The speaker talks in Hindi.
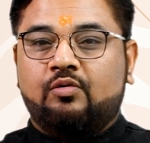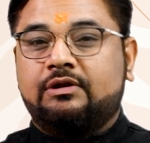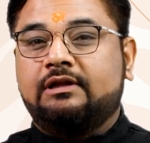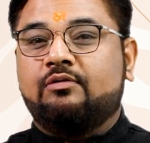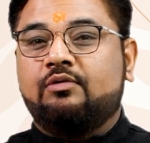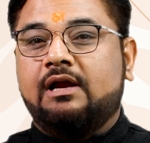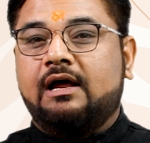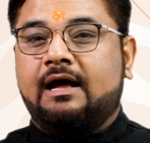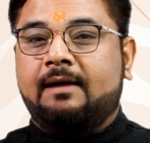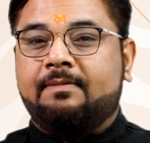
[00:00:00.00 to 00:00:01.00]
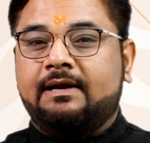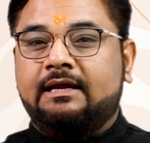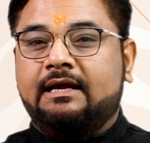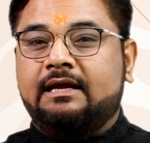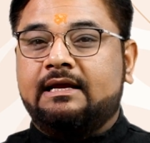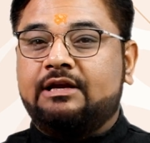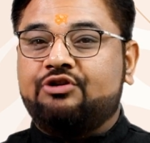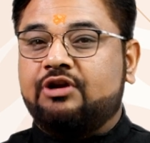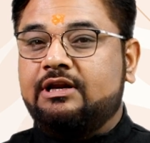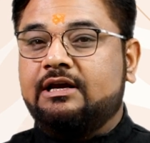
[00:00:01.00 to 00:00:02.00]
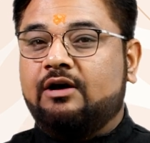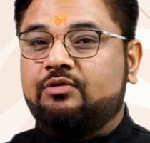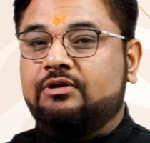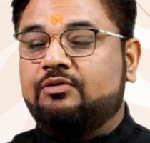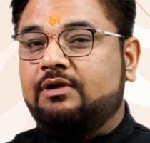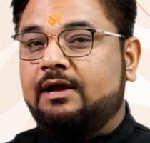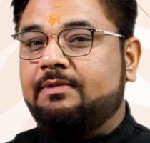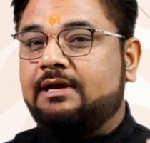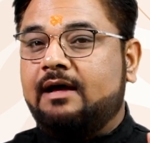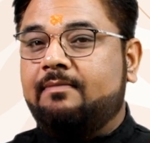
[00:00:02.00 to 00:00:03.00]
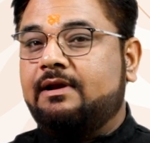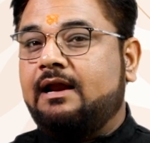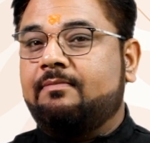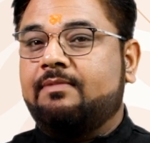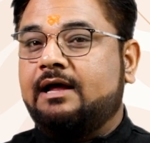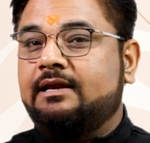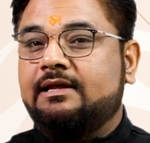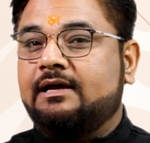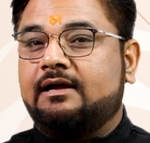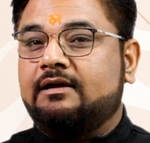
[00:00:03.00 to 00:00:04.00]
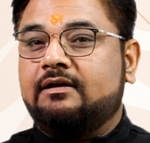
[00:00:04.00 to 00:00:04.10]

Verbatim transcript: उदित होना आपके लिए यानी शनि का उदित होना भी यहां पर लाभकारी देगा